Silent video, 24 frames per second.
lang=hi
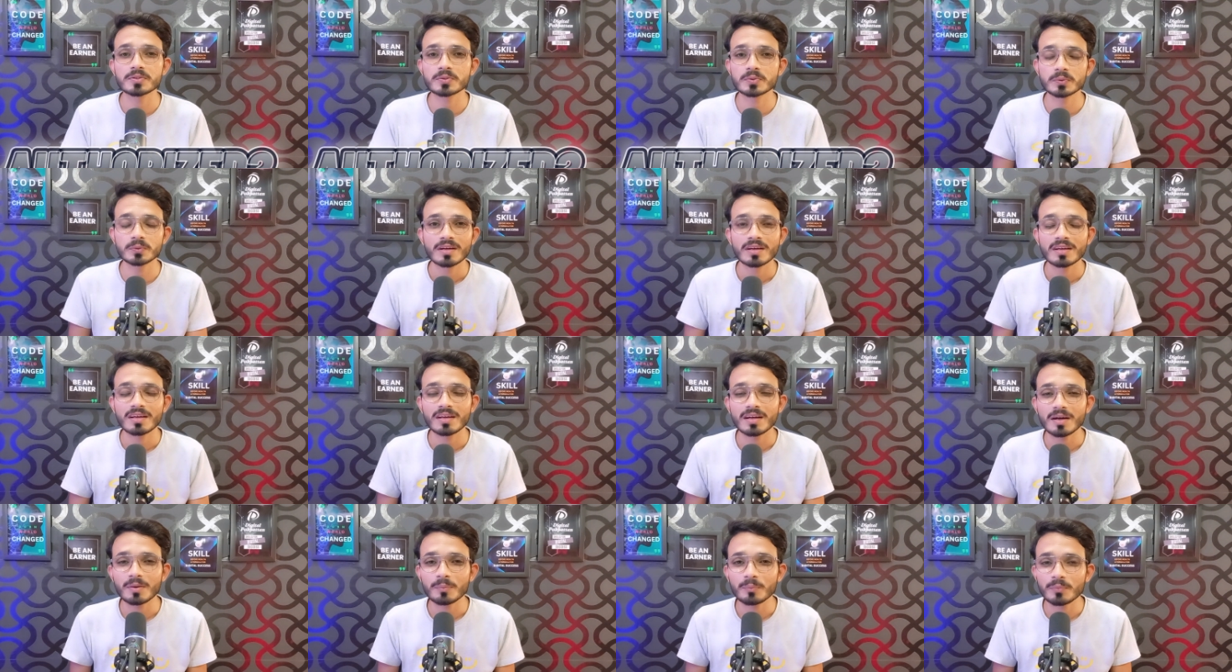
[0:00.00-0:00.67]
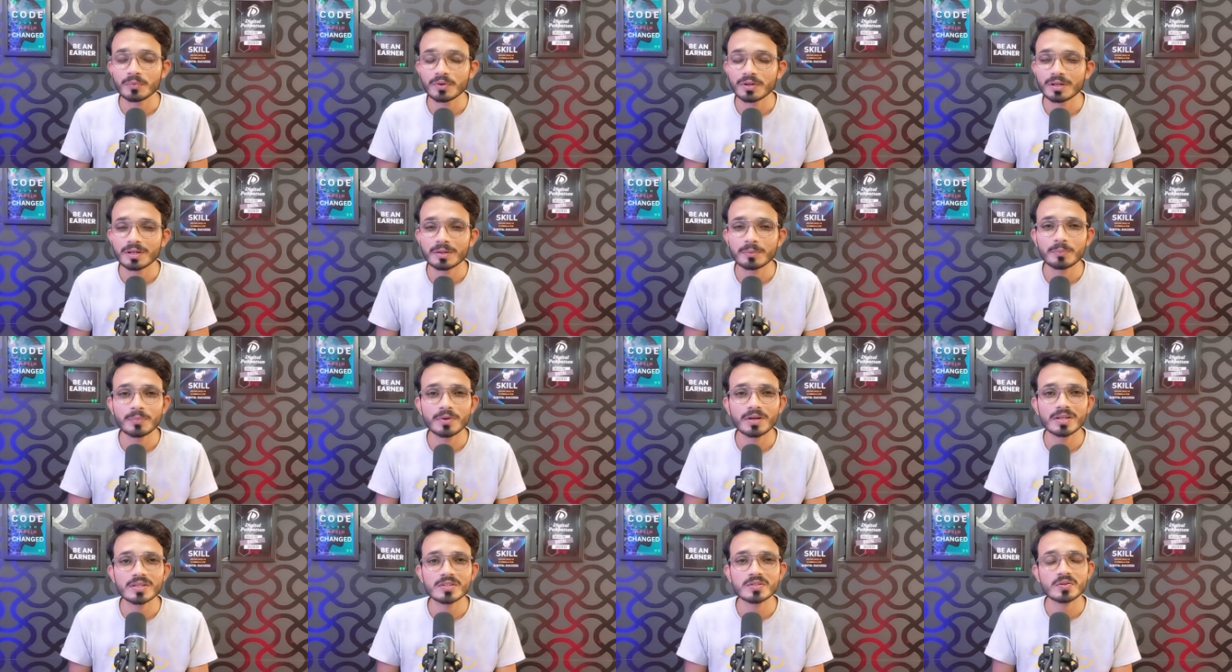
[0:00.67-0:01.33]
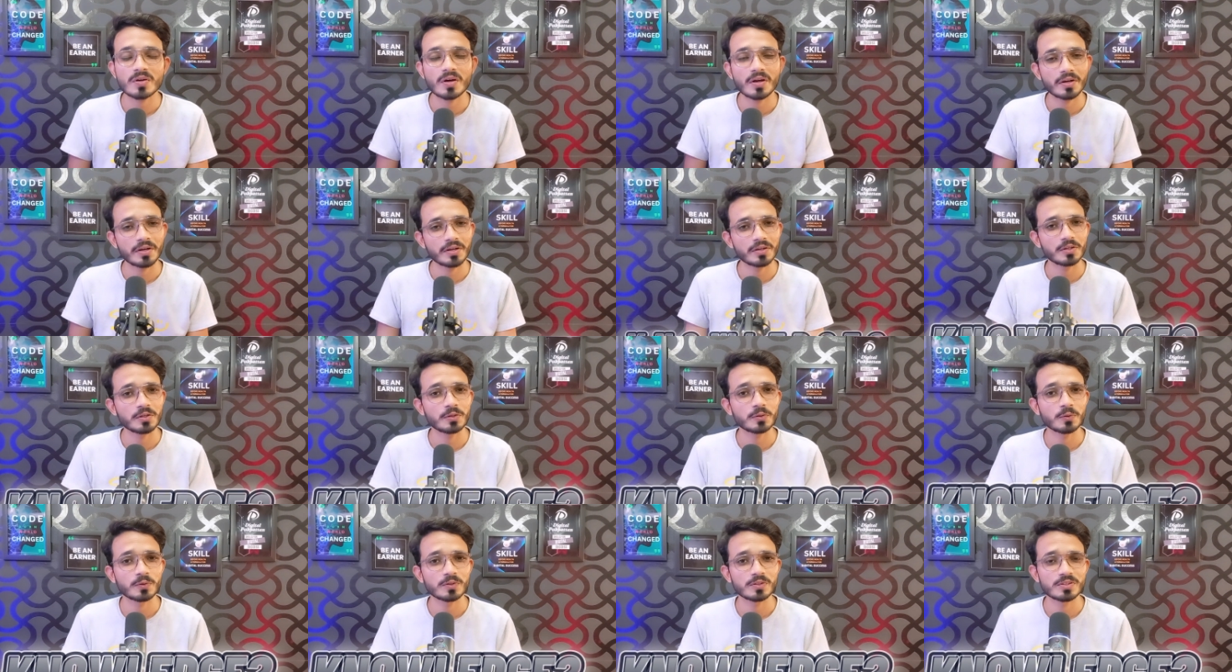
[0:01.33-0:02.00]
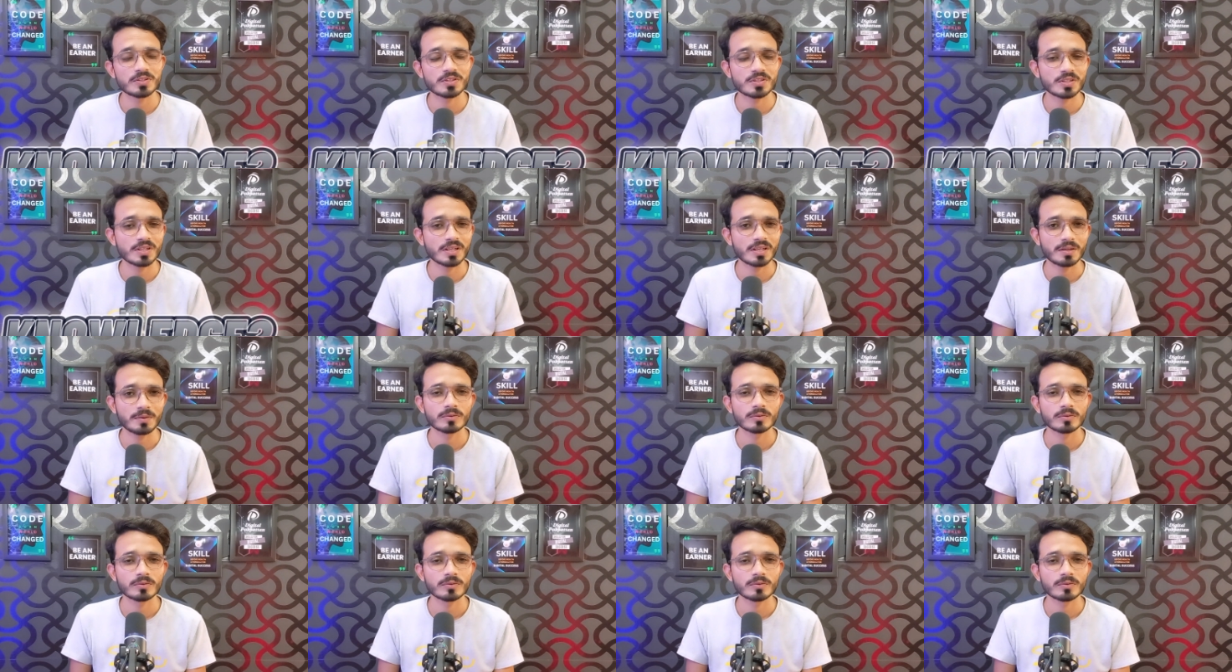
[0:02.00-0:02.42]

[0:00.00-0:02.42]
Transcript: हूँ क्या मेरे पास ऑलरेडी नॉलेज है